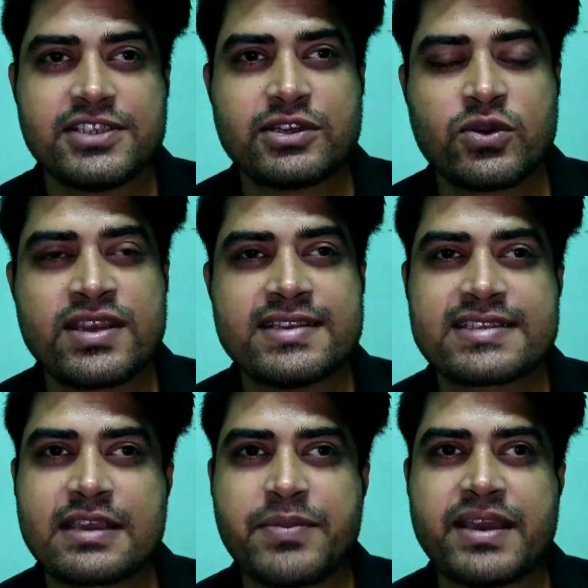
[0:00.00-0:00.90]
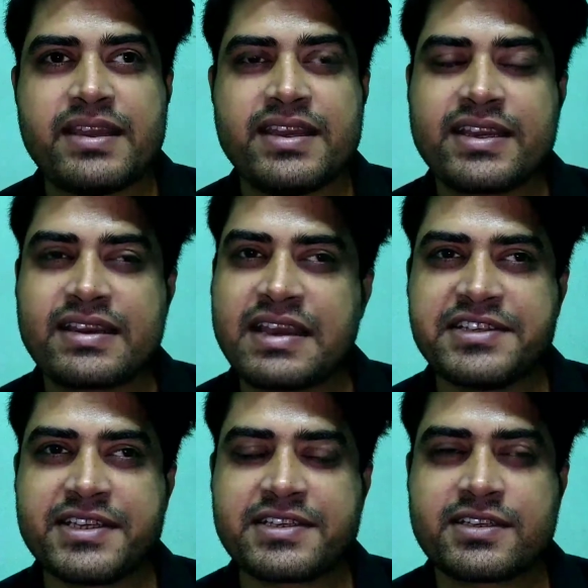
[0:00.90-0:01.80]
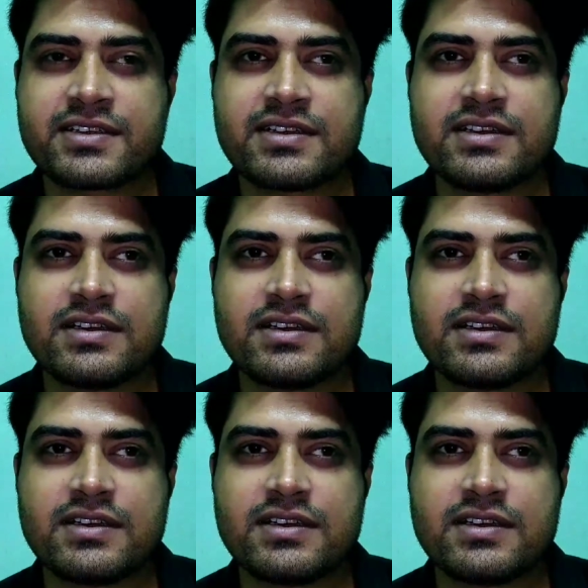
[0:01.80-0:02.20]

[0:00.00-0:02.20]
जिन्होंने इसके पहले ग्लैडिएटर